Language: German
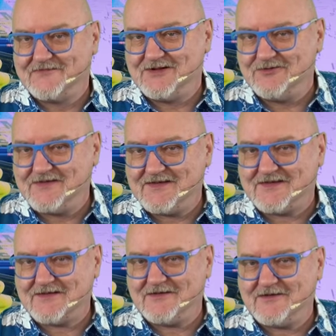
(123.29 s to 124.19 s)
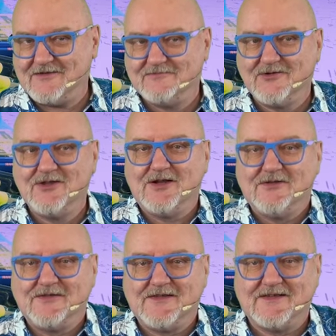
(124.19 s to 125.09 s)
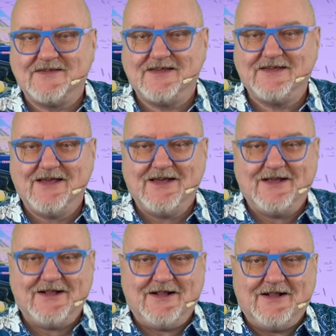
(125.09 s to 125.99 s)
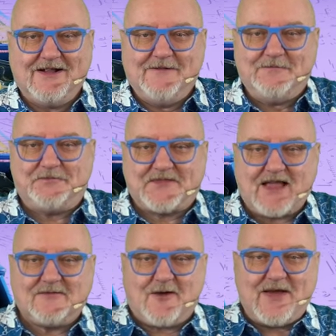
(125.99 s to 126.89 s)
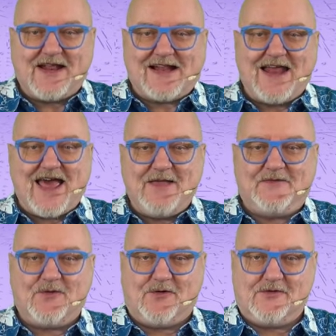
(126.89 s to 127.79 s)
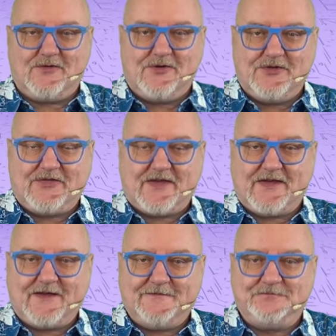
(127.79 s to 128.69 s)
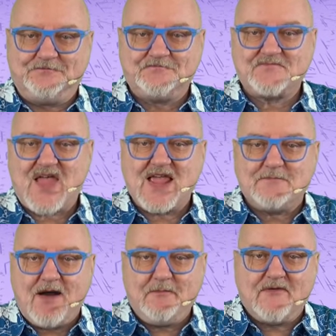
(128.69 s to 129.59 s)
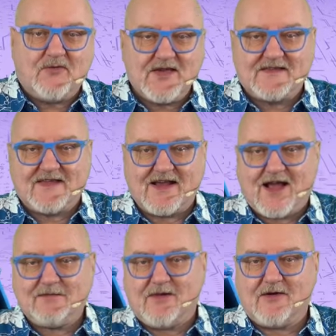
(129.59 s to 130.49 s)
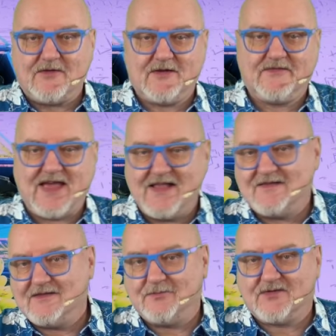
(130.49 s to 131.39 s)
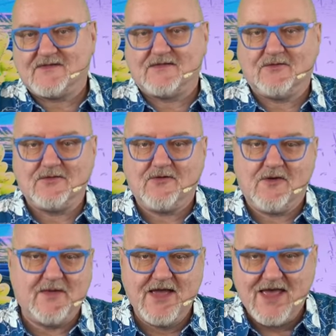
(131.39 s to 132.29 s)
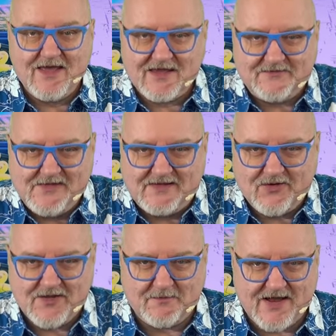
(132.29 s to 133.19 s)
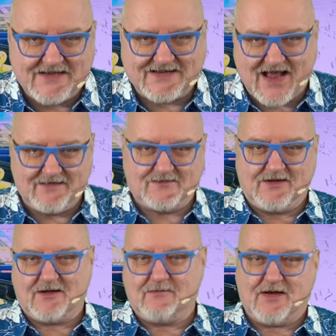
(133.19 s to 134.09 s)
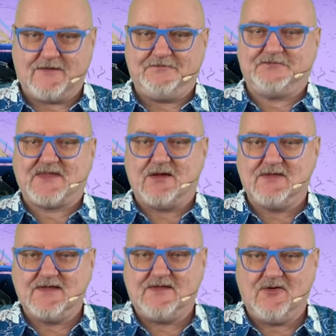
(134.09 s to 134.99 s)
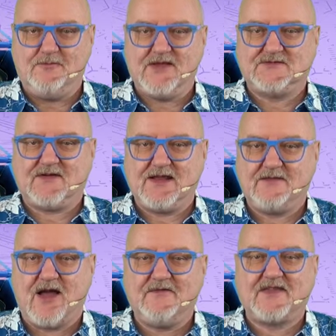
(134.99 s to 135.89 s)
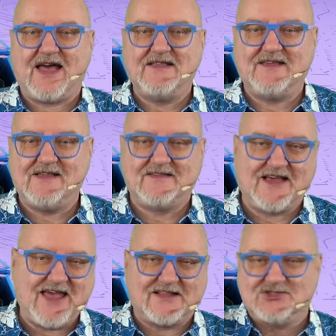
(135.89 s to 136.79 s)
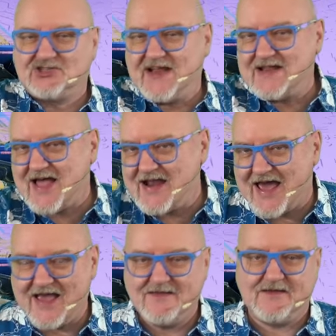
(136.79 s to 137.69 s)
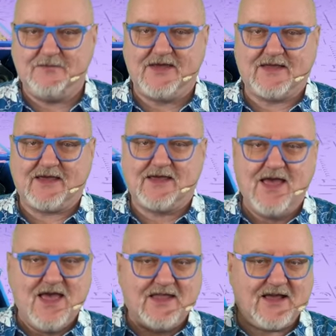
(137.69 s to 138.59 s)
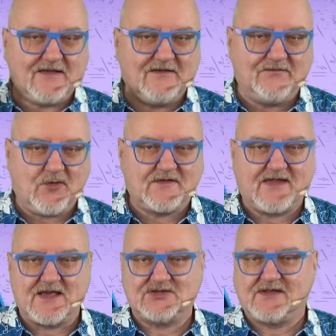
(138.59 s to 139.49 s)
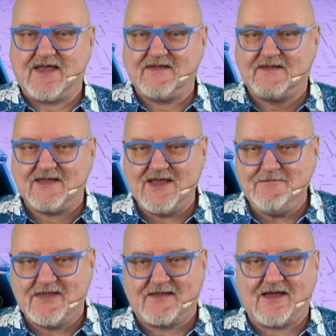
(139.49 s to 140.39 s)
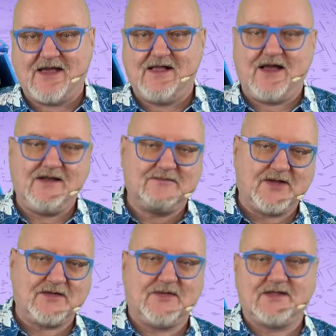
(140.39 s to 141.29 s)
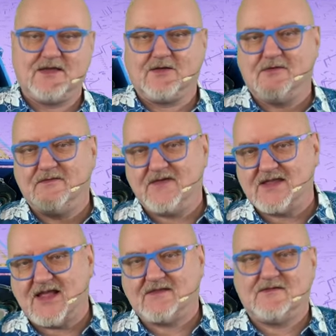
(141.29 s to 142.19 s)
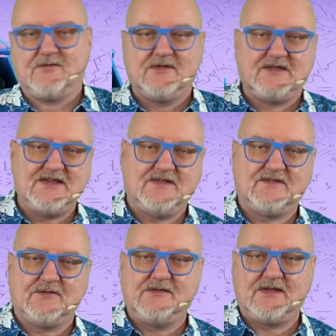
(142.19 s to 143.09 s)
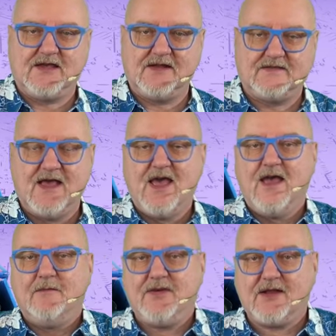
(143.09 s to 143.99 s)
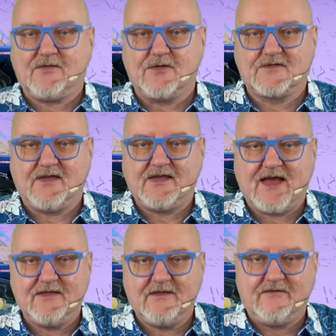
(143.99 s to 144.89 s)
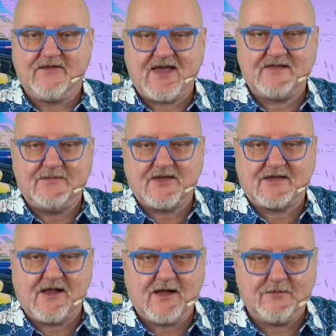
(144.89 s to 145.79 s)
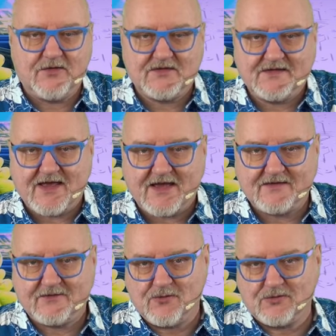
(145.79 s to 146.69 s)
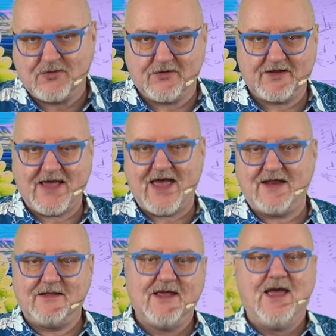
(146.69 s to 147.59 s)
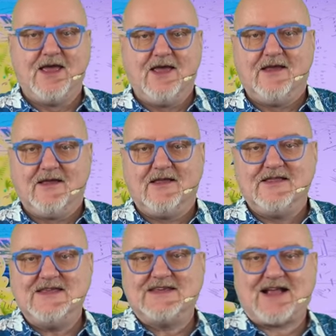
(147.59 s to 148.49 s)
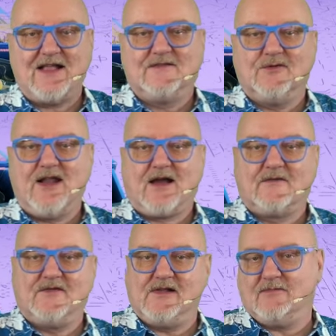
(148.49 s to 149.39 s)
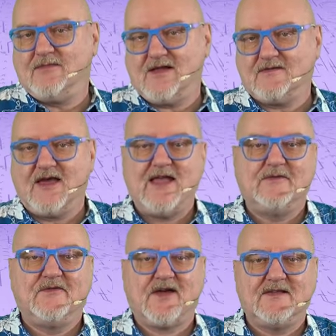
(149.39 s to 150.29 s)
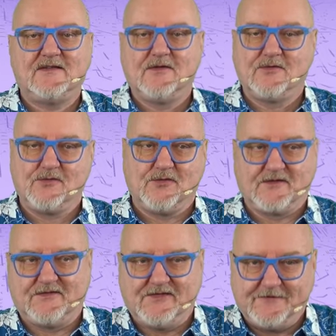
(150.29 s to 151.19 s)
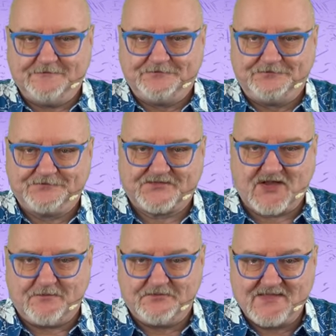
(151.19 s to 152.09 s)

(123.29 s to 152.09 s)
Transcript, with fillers: Lohnt sich das noch oder lohnt sich es nicht? Das war meine kleine Einführung und äh, ich mache, bevor ich jetzt den Cut mache und auf die einzelnen Prozessoren komme, ich will es heute mal nicht ganz so lang machen. Da unten ist die Homepage verlinkt. Auf 13 Seiten stehen alle Einzelmetriken, die ganzen Workstation-Tests im Detail, alles Mathematik und Finanzen und dieses und jenes. Bitte guckt es euch an. Wer es im Detail haben möchte, der Rest guckt heute einen nicht ganz so lang Film, also einen fast Kurzfilm. Da.